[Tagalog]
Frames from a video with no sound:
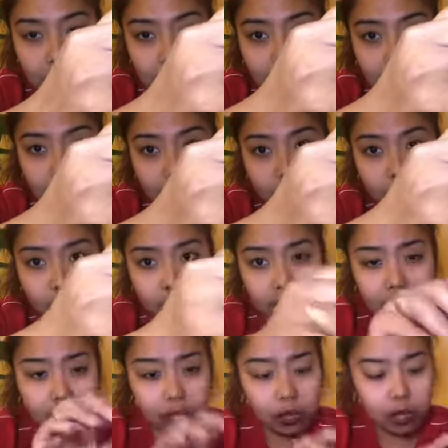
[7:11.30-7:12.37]
Eto,
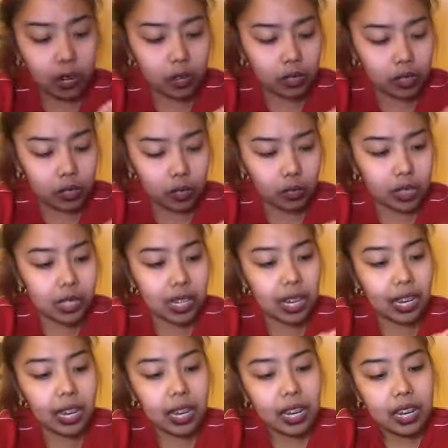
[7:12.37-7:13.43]
nagkaroon ako nito
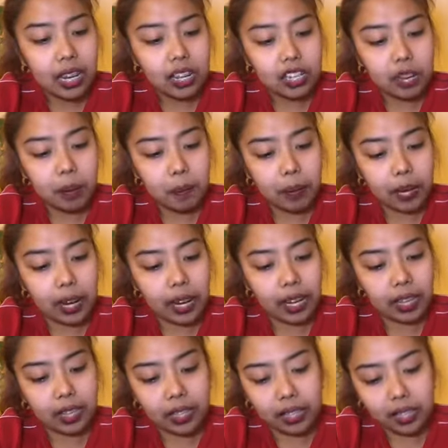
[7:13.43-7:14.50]
kasi,
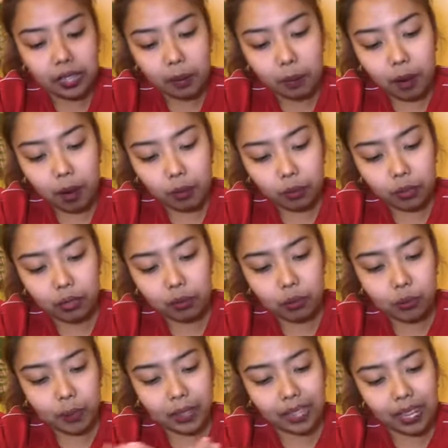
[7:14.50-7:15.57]
syempre, nagtatrabaho ako sa
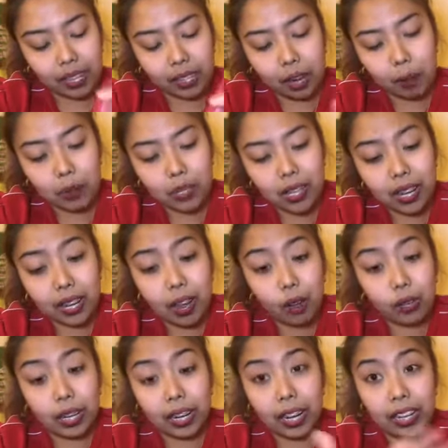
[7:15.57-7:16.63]
ospital. Tapos, lagi
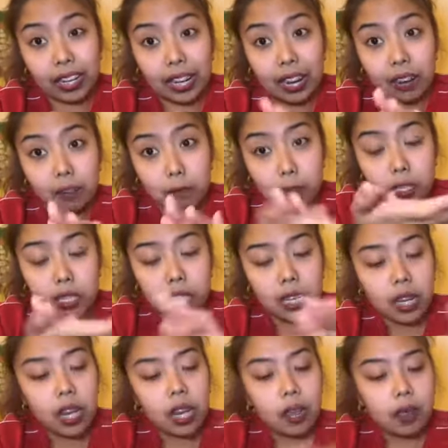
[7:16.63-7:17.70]
ako naka-gloves.
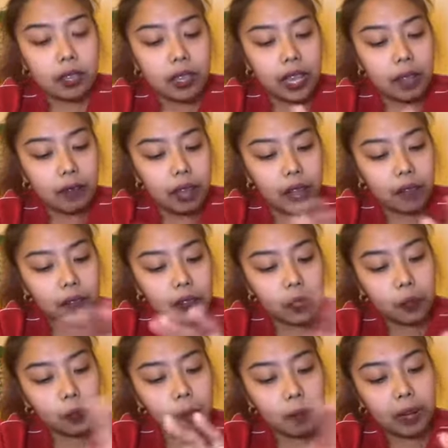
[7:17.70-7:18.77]
Then,
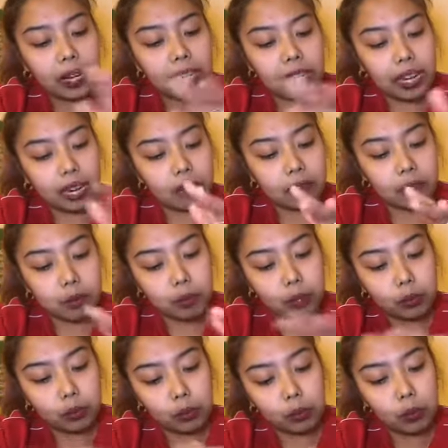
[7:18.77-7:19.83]
after mo mag-gloves,
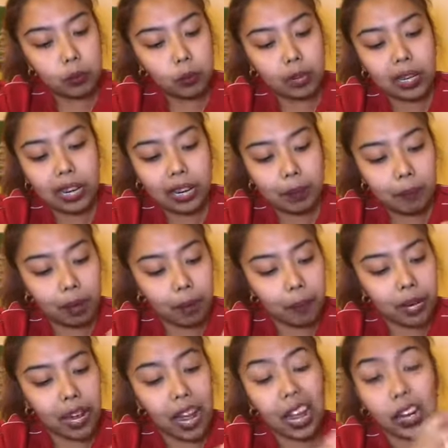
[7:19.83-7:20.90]
magtutuyo ka ng kamay,
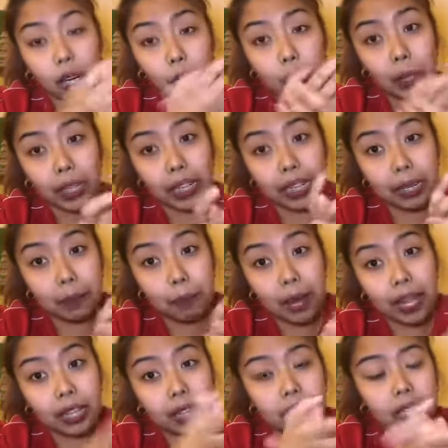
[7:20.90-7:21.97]
mag-alcohol ka
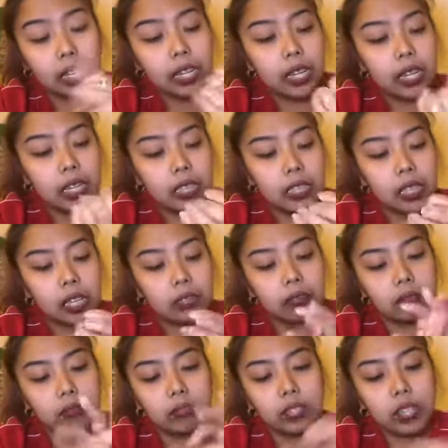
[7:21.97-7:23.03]
naman.
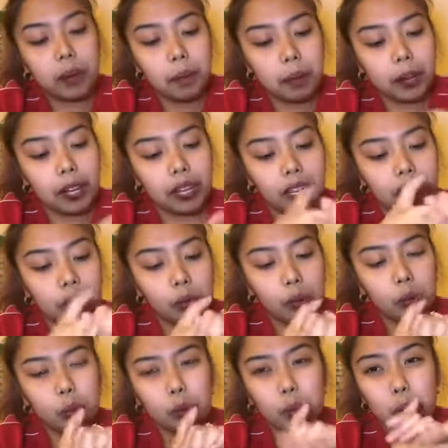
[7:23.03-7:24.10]
Then, syempre,
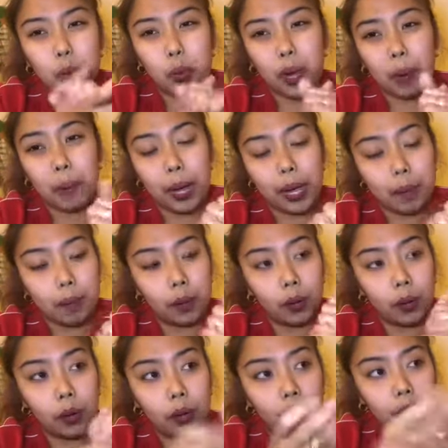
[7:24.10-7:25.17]
naluluto yung kamay
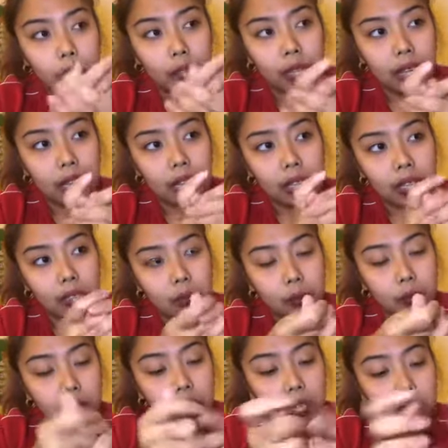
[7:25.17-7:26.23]
mo.
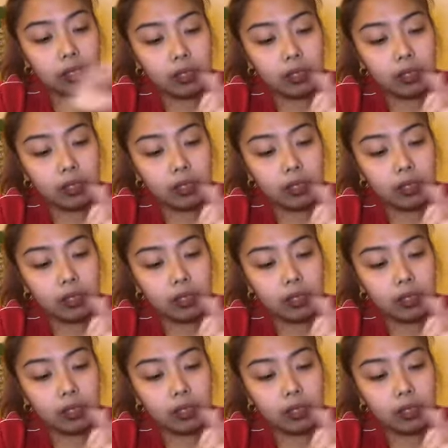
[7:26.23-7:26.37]
Tulad,